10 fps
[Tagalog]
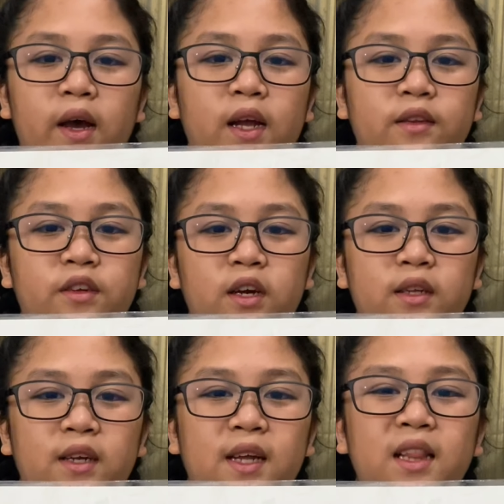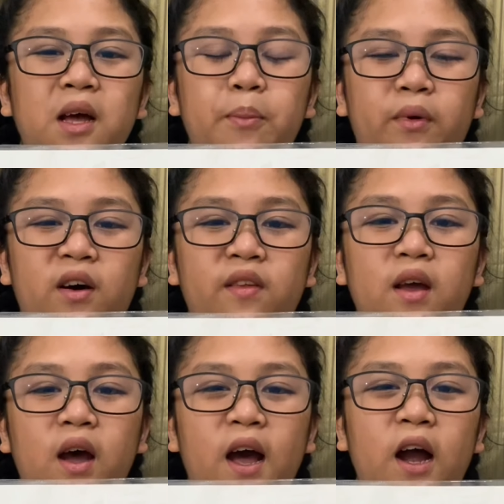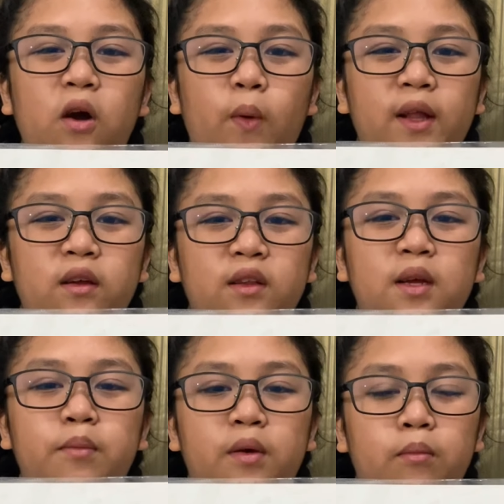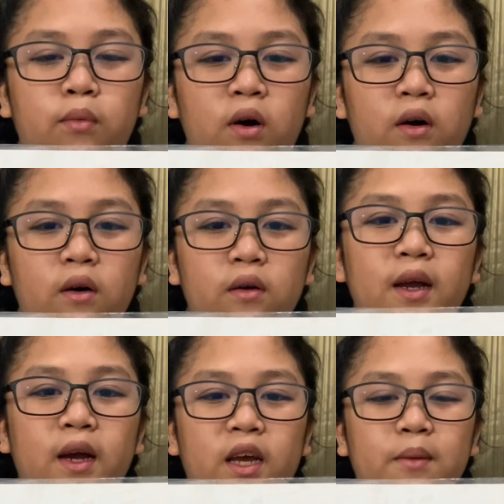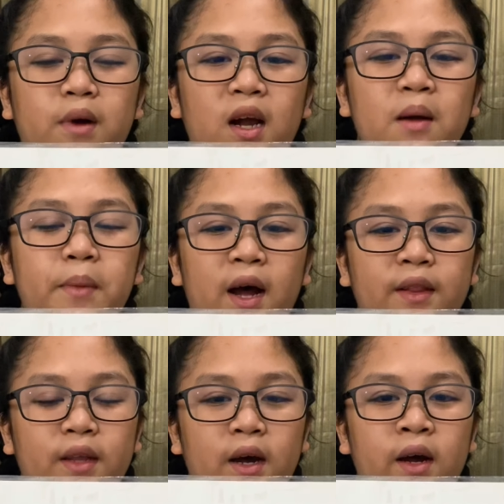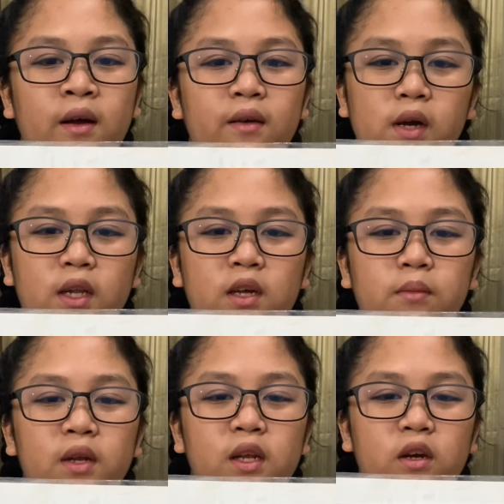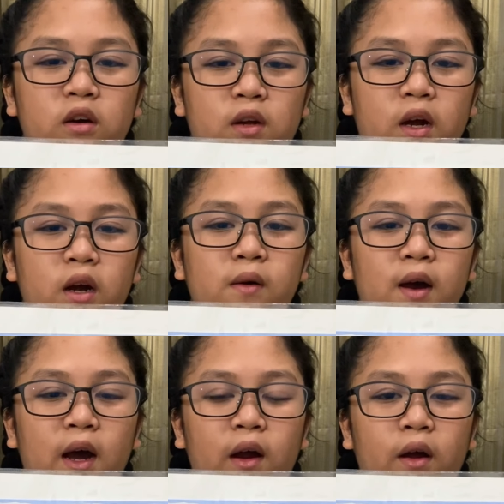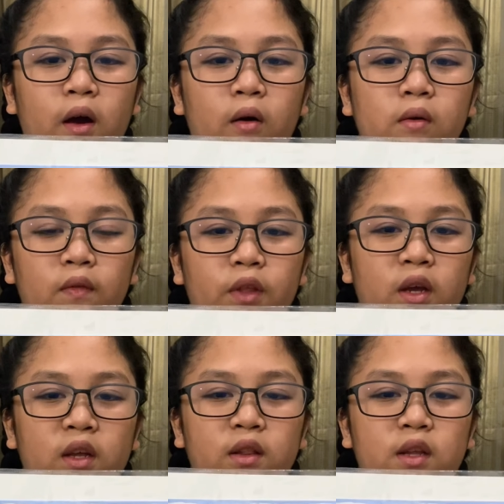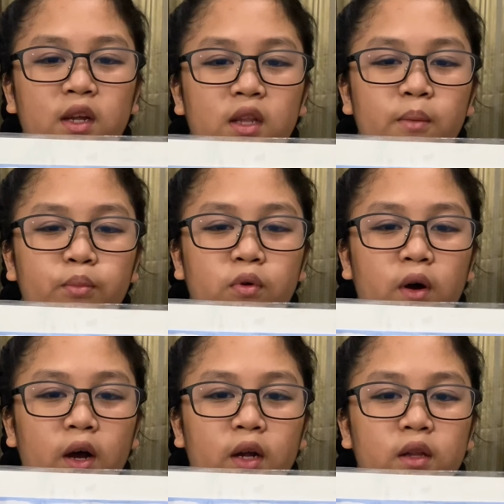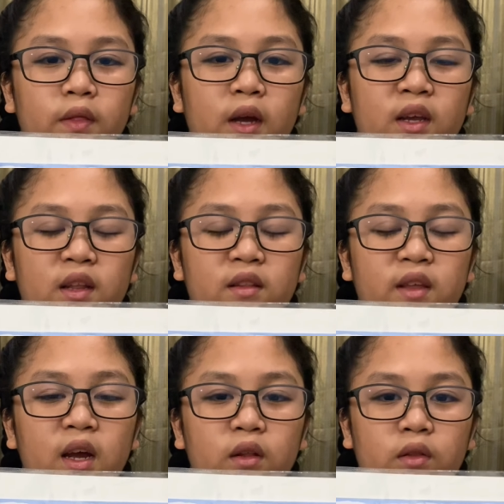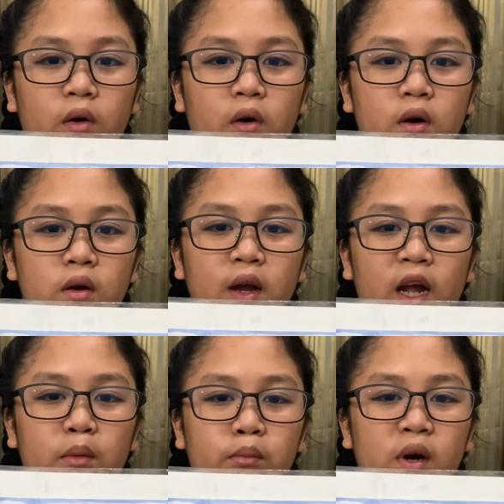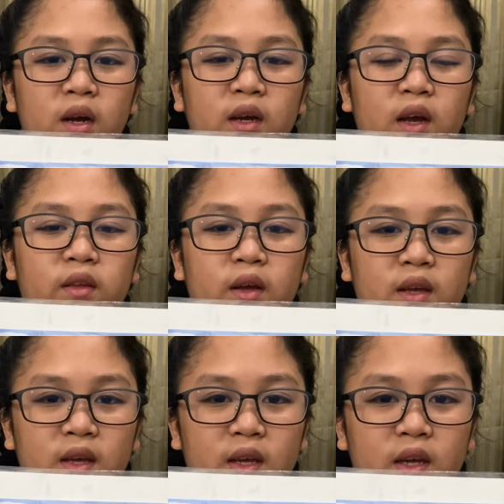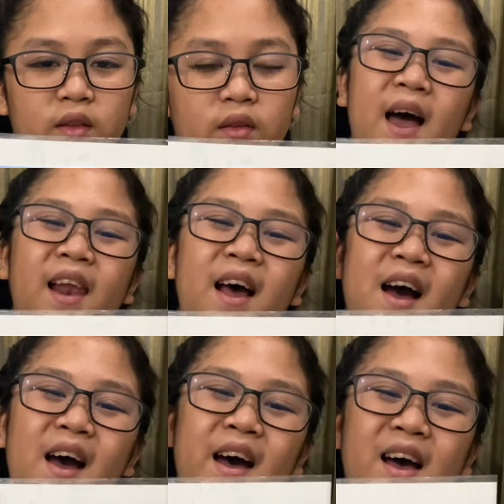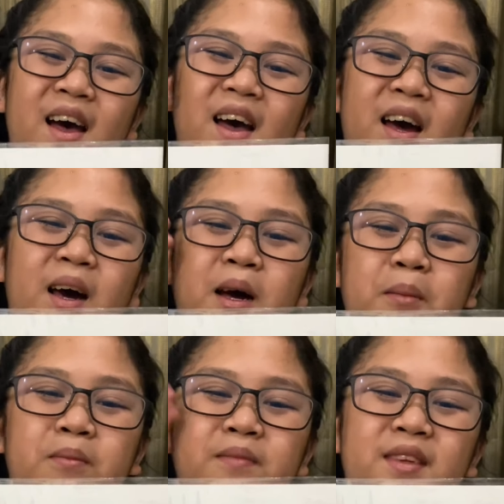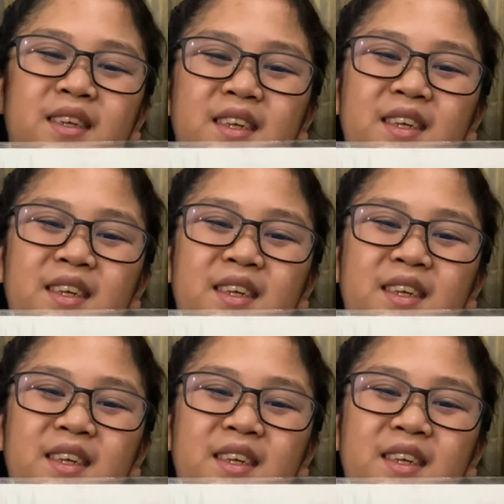At dyan nagtatapos ang kwento ni Bimbo. Kaya mga bata, ganing manigon araw-araw nang hindi napuan ng insekto at magkasakit. Alam!